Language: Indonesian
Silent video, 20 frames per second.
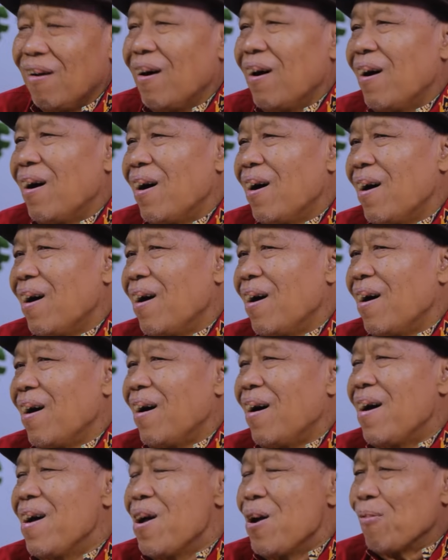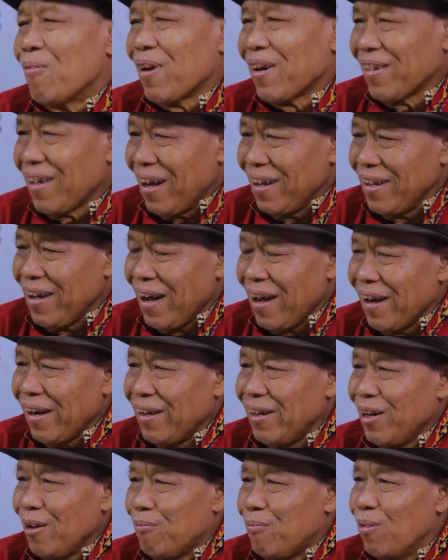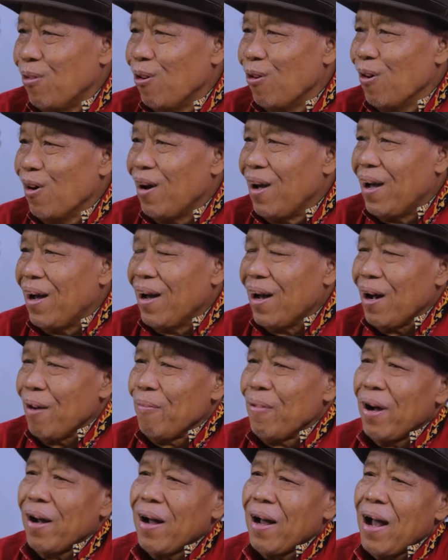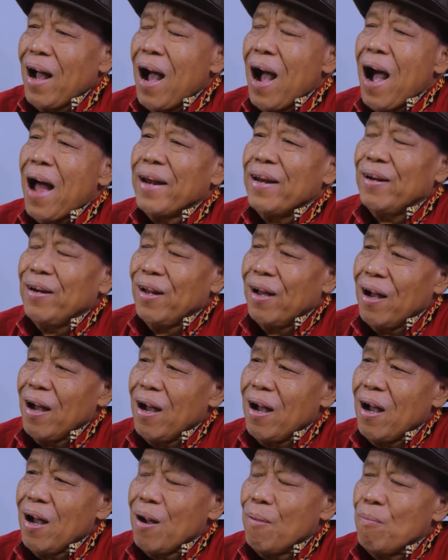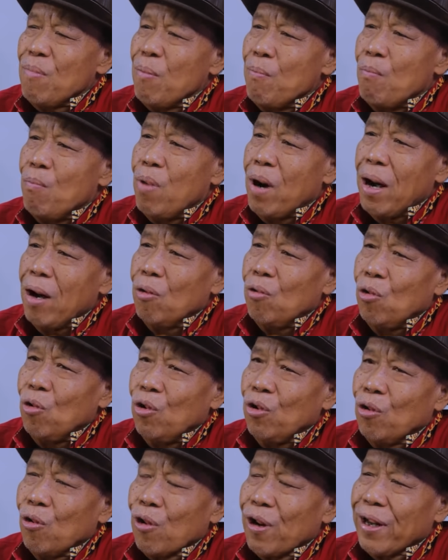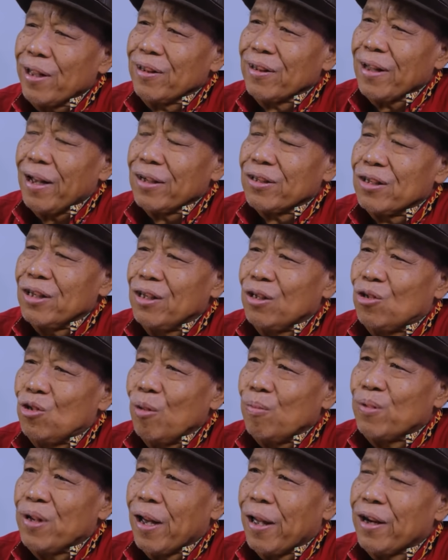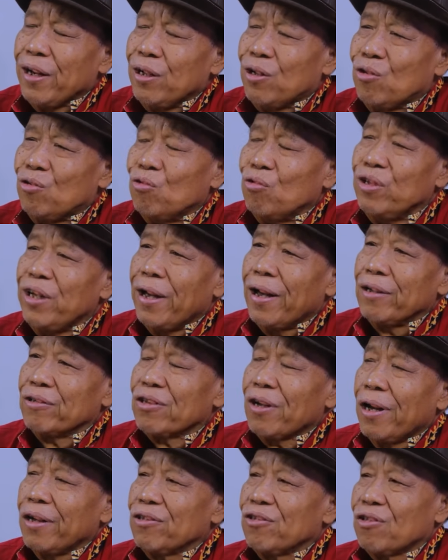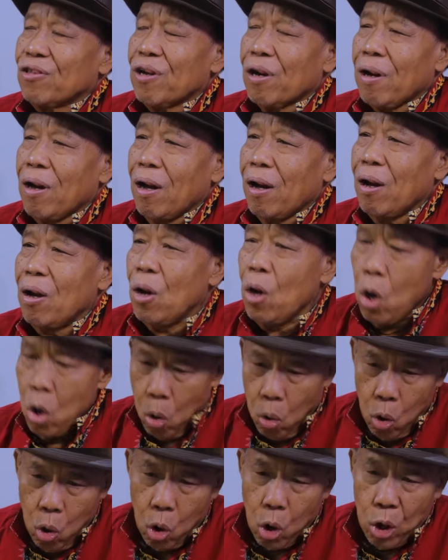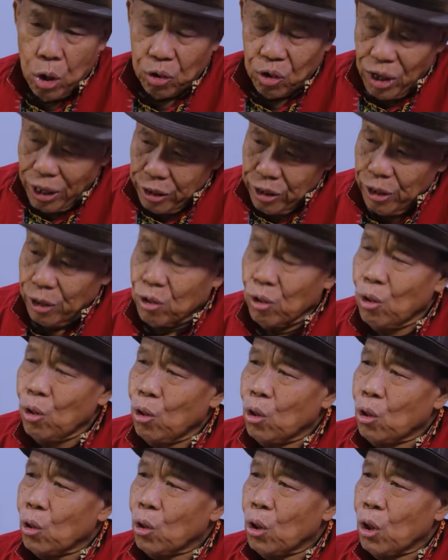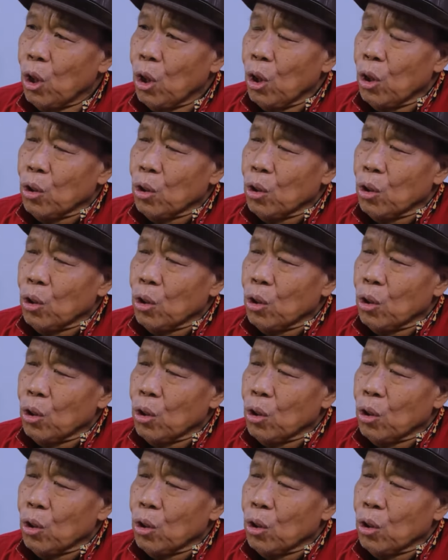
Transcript: Ah, pertanyaan ini, Bung, apakah Anda membangun orientasi hidup dari dunia sastra? Oh, tanya dulu